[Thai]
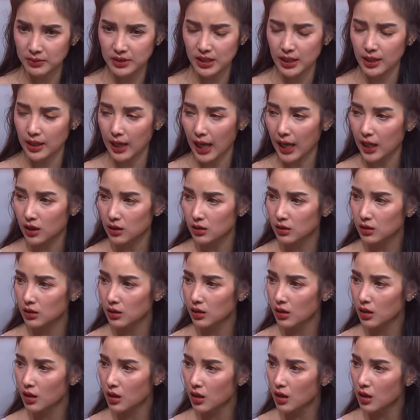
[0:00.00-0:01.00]
มจริงละ
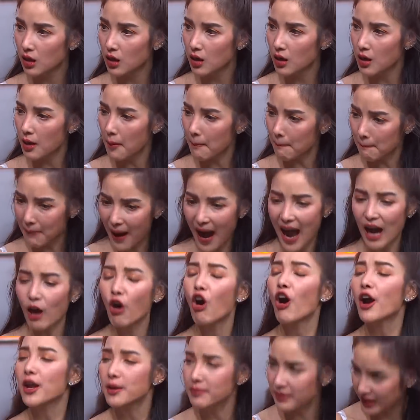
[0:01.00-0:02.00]
ปาก
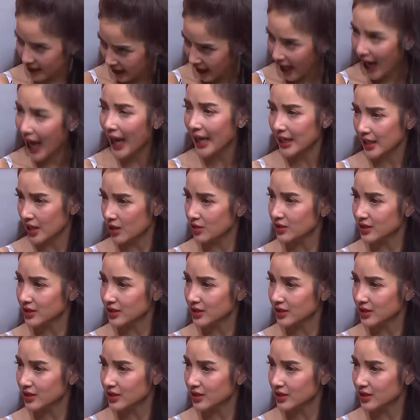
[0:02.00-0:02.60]
ห้อยเหมือนใครเนี่ย